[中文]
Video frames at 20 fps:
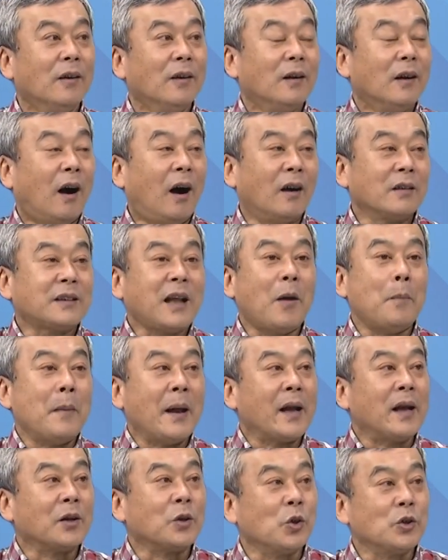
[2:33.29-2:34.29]
哦，到每
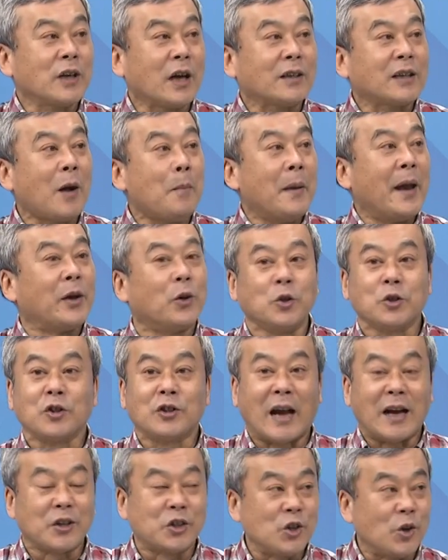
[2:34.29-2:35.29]
个国家，到美国就
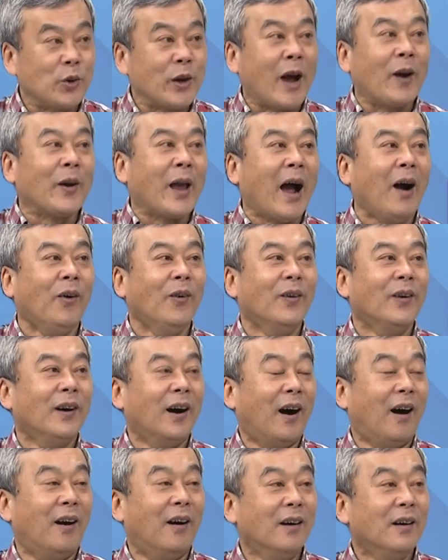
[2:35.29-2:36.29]
讲911
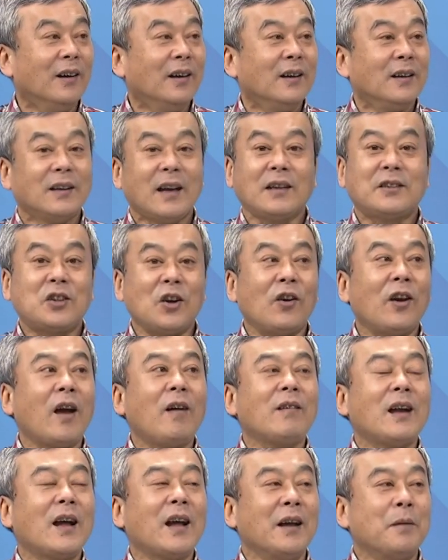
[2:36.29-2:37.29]
哦，那
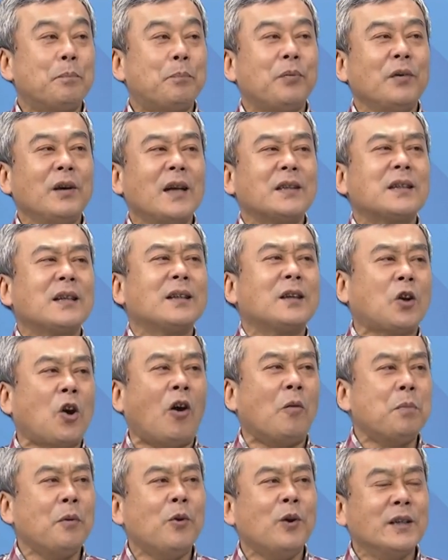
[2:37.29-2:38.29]
911那个那是
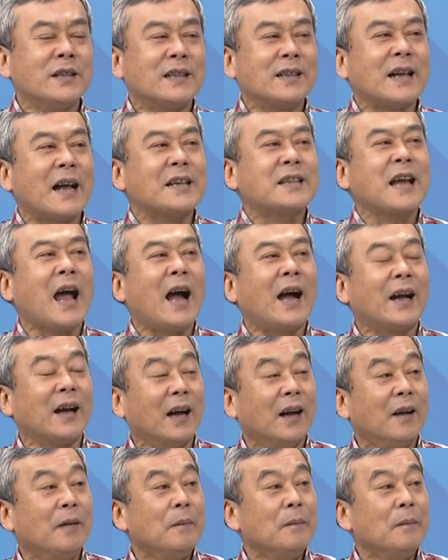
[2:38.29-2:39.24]
恐怖分子在炸，